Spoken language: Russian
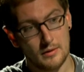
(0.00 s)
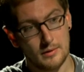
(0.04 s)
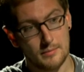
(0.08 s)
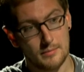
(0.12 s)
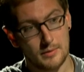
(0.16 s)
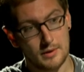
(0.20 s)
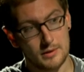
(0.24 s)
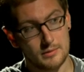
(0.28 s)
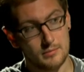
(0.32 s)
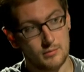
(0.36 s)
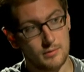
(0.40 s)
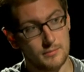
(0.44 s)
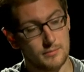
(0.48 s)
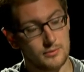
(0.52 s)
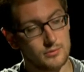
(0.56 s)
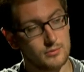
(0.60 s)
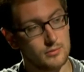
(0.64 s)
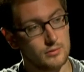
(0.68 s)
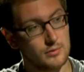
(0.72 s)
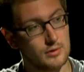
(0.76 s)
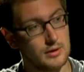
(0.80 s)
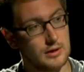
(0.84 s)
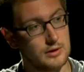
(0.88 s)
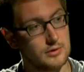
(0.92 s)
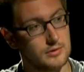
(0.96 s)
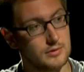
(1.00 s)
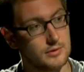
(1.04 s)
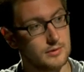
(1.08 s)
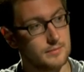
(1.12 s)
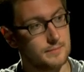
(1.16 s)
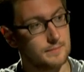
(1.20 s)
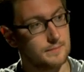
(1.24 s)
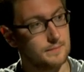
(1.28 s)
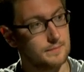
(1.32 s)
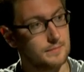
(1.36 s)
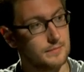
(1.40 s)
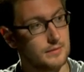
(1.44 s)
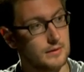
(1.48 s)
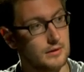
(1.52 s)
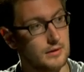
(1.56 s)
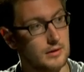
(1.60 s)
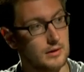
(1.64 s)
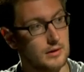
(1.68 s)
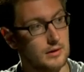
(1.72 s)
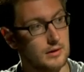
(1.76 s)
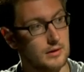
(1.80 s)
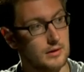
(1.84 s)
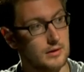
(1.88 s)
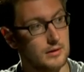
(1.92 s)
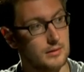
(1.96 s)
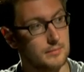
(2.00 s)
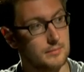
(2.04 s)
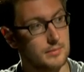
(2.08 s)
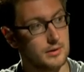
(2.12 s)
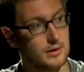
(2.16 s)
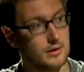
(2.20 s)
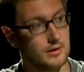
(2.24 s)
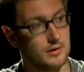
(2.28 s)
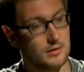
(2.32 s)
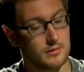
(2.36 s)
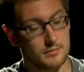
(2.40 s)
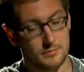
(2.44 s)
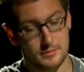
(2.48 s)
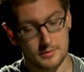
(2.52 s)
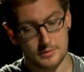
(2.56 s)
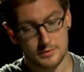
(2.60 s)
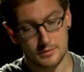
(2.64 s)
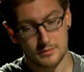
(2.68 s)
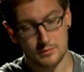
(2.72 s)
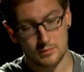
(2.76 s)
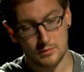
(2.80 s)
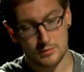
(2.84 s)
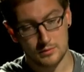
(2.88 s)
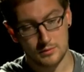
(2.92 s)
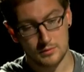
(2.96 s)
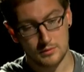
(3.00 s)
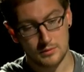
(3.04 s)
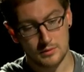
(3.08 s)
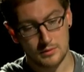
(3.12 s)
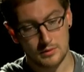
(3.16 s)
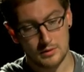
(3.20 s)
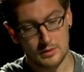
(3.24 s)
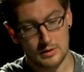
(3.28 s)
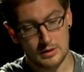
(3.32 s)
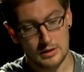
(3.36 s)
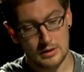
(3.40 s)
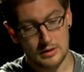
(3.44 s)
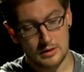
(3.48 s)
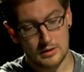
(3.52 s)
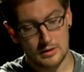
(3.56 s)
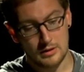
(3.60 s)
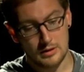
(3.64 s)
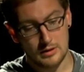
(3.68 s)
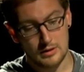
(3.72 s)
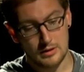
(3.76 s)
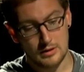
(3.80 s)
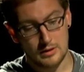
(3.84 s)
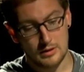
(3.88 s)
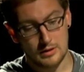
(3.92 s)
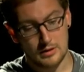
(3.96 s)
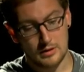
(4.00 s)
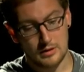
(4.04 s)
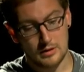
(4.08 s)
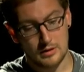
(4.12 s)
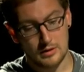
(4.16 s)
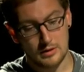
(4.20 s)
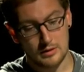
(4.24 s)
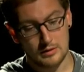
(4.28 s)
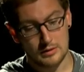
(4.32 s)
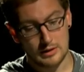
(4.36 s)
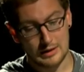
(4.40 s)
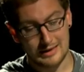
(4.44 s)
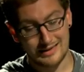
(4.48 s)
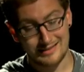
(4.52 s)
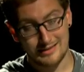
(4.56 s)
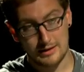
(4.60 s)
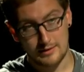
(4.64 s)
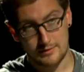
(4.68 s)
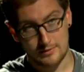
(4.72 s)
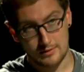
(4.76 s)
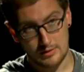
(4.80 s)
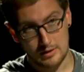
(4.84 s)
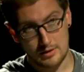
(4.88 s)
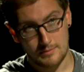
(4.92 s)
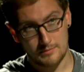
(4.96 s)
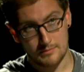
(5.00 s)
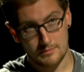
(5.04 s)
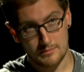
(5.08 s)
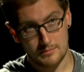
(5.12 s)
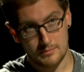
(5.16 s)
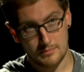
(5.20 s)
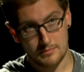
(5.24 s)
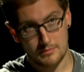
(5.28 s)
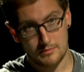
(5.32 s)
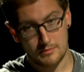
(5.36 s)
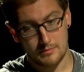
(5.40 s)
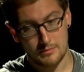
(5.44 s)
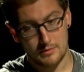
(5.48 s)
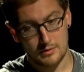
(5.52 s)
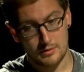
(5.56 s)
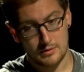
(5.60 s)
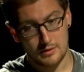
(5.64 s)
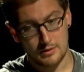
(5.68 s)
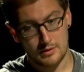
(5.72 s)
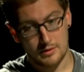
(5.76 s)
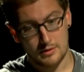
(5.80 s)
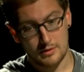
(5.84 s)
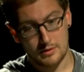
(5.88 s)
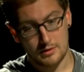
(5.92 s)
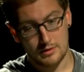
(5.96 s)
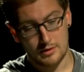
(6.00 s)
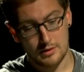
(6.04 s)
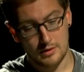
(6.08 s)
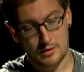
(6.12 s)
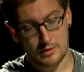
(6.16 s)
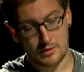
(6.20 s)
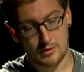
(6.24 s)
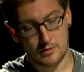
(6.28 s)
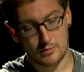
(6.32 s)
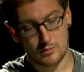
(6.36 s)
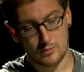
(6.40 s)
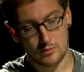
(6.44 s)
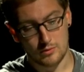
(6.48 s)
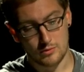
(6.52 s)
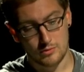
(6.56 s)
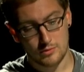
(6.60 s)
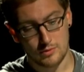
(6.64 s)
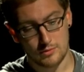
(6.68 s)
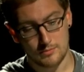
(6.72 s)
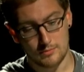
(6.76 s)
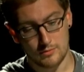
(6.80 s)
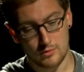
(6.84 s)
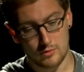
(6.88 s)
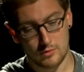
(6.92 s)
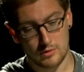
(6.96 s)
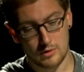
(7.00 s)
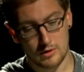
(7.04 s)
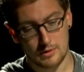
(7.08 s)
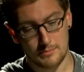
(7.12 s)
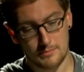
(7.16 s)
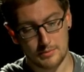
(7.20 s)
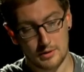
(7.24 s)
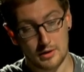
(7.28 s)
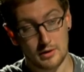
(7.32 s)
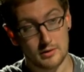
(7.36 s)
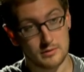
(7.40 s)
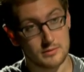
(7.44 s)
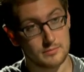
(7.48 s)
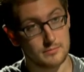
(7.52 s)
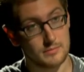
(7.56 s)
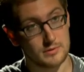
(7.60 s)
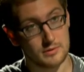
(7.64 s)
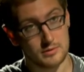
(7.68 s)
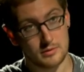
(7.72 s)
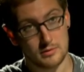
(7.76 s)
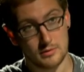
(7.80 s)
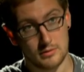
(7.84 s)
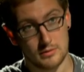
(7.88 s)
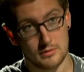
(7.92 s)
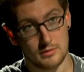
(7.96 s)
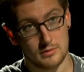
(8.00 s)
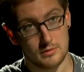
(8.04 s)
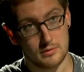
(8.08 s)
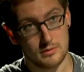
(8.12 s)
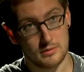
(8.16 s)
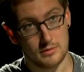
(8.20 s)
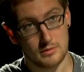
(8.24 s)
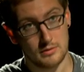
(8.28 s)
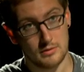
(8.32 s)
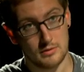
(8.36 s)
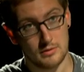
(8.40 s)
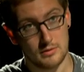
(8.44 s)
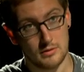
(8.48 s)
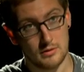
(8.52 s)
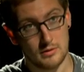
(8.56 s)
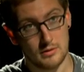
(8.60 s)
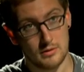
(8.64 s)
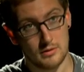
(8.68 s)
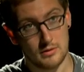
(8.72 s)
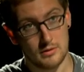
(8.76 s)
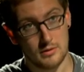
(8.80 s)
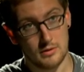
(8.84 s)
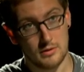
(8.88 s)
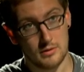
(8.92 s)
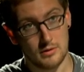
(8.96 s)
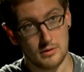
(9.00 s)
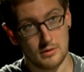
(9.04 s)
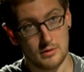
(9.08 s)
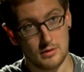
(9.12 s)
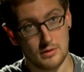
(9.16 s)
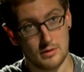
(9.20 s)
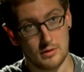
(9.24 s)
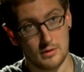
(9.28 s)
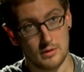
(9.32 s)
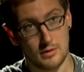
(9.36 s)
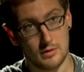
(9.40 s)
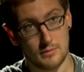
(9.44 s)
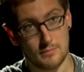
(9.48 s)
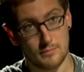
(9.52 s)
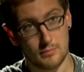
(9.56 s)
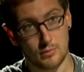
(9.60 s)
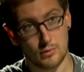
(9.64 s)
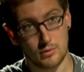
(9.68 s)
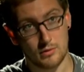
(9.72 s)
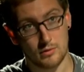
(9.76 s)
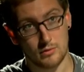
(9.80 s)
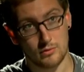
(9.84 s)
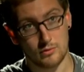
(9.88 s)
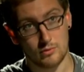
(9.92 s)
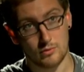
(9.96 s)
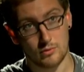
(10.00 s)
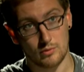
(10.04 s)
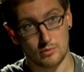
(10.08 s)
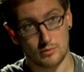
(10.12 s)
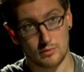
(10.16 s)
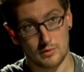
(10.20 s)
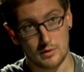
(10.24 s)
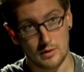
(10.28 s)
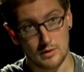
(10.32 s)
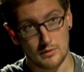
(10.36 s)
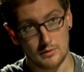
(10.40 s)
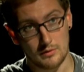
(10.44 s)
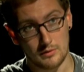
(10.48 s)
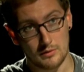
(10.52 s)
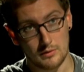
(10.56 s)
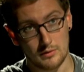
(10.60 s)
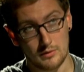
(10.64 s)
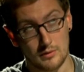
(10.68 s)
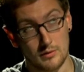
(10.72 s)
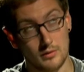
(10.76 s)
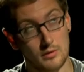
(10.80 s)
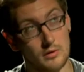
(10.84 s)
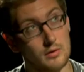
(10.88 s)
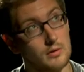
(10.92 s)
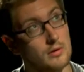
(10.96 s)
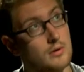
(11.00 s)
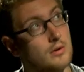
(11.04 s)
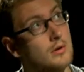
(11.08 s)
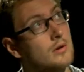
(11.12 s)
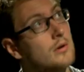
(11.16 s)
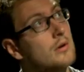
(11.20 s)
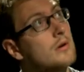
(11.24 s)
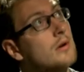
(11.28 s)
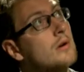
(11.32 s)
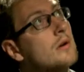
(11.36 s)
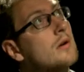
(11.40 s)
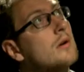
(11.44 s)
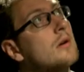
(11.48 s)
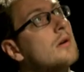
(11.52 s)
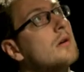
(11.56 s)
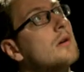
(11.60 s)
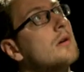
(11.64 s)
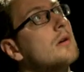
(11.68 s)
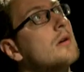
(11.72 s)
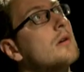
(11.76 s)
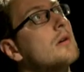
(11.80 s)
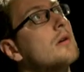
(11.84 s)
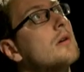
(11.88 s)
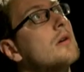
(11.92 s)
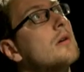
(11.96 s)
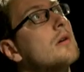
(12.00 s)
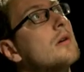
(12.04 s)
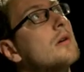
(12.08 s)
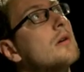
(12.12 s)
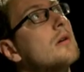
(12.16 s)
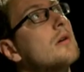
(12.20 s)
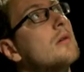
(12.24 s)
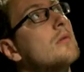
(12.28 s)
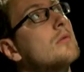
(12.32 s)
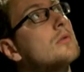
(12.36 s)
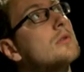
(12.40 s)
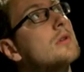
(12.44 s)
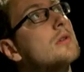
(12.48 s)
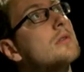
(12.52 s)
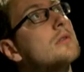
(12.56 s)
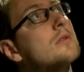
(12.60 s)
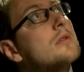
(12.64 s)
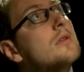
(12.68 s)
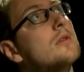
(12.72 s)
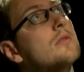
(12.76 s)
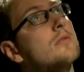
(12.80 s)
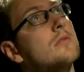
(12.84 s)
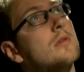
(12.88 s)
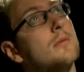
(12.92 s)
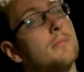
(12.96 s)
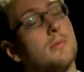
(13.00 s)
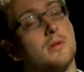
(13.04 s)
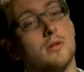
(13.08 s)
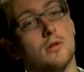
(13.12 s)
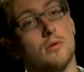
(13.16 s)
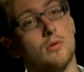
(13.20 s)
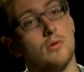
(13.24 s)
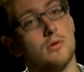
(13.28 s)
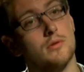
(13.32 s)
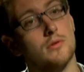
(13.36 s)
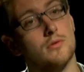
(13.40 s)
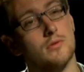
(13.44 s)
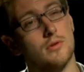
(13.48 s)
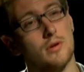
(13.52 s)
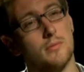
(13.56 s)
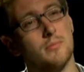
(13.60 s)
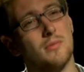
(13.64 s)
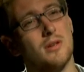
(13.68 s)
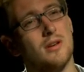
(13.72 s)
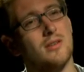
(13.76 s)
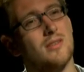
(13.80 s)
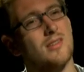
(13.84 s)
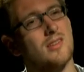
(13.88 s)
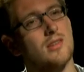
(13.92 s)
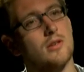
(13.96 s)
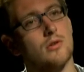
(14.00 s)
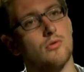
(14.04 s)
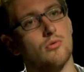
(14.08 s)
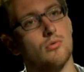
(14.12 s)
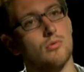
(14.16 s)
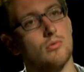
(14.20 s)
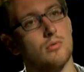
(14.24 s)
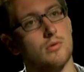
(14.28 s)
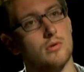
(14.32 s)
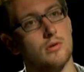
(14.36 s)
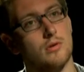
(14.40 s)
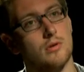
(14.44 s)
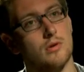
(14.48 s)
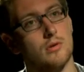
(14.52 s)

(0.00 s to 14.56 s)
Поэтому я пошел дальше. Я приехал в Москву, и находясь там, я очень многое переосмыслил. И понял, что здесь э, вот этот низкий потолок на самом деле натяжной.